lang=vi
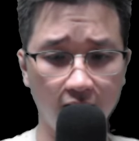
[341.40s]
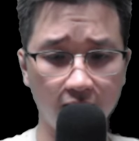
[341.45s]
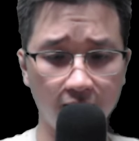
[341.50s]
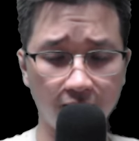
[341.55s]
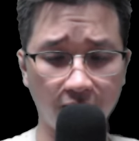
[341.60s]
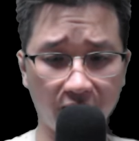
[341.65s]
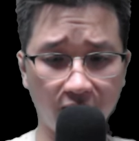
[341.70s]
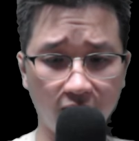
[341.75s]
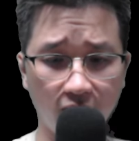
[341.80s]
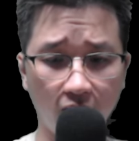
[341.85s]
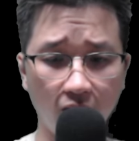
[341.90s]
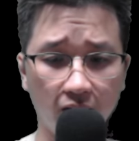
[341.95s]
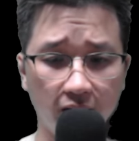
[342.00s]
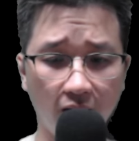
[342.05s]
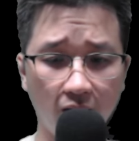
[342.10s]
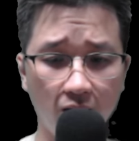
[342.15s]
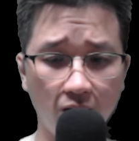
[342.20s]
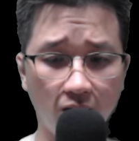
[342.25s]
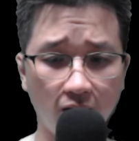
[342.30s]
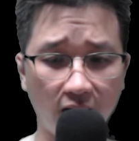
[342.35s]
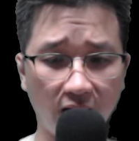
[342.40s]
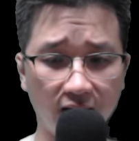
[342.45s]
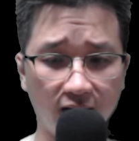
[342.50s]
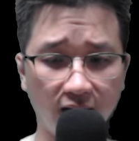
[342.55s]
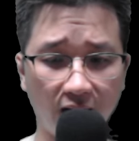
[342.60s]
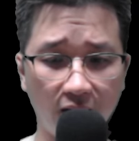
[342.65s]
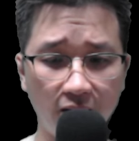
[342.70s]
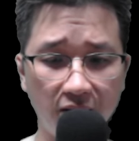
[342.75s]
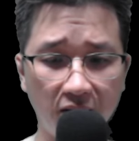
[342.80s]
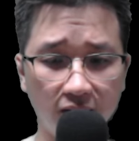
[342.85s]
Bạch Hổ Thiếu Hoàng
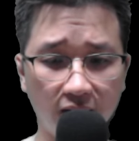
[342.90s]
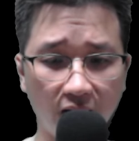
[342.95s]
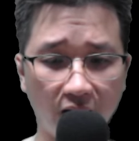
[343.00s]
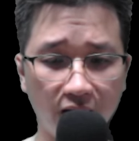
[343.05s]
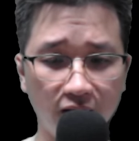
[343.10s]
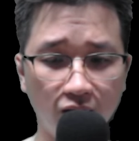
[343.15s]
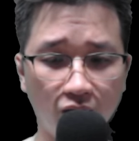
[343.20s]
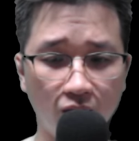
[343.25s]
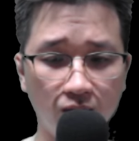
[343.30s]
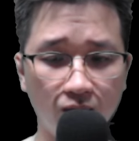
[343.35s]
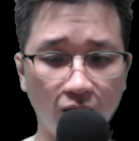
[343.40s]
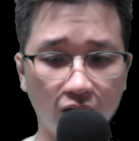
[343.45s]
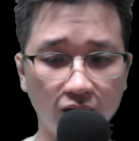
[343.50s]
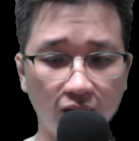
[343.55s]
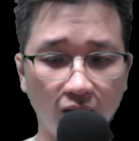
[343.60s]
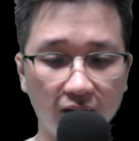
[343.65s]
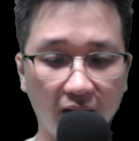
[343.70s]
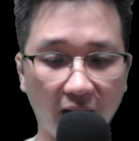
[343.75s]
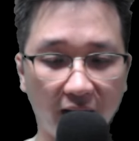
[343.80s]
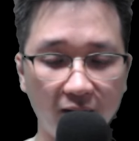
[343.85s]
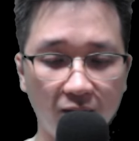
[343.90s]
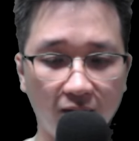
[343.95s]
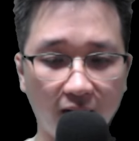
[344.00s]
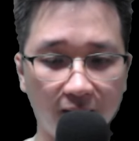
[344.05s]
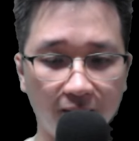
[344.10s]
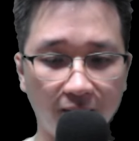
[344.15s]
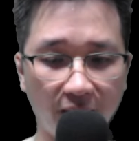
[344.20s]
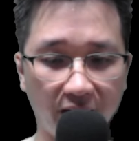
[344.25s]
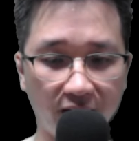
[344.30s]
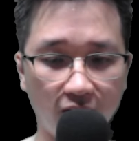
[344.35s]
Lão Yêu Thần cùng một tôn Thánh
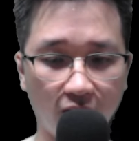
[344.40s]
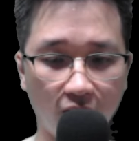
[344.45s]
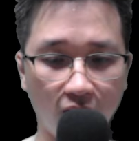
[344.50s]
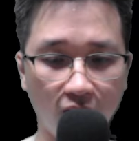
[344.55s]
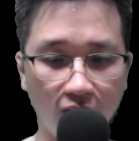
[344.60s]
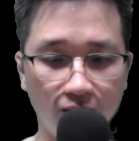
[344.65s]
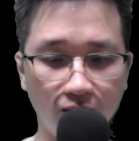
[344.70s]
Hoàng Bạch Hổ,